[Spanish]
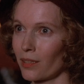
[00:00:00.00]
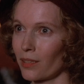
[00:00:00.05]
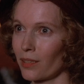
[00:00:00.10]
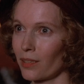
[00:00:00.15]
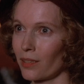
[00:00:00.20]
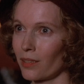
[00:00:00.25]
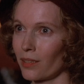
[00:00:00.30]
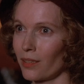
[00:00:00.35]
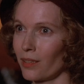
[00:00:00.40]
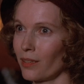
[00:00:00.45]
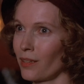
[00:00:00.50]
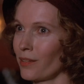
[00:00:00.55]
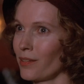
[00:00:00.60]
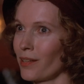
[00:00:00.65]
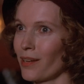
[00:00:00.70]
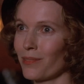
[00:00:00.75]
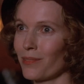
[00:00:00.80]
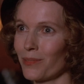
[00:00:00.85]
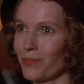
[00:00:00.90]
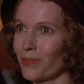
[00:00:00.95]
finalmente
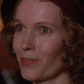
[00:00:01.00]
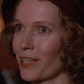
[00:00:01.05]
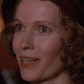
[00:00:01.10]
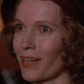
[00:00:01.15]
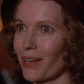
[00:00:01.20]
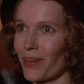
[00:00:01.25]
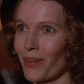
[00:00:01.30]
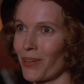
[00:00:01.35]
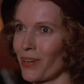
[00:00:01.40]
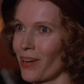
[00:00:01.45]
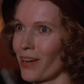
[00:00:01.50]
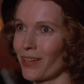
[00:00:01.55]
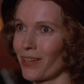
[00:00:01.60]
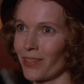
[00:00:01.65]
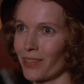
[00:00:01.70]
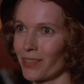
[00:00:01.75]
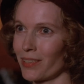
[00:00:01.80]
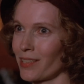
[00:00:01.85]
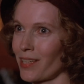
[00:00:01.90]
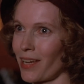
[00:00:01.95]
Cecilia
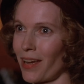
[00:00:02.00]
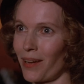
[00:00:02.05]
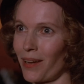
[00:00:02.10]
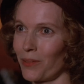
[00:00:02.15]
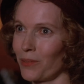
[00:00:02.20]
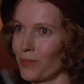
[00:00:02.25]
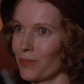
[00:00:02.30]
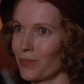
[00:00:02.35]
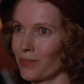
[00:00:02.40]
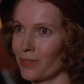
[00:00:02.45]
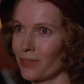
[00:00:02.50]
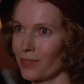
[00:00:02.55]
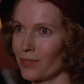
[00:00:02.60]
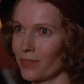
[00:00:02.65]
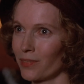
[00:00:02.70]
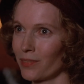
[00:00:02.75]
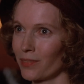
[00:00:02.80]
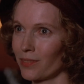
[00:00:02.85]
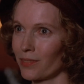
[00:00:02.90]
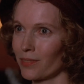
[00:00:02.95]
decide dejar a
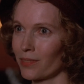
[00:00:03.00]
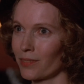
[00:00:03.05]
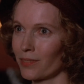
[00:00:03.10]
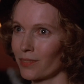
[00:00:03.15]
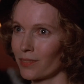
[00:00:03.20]
Baxter y salir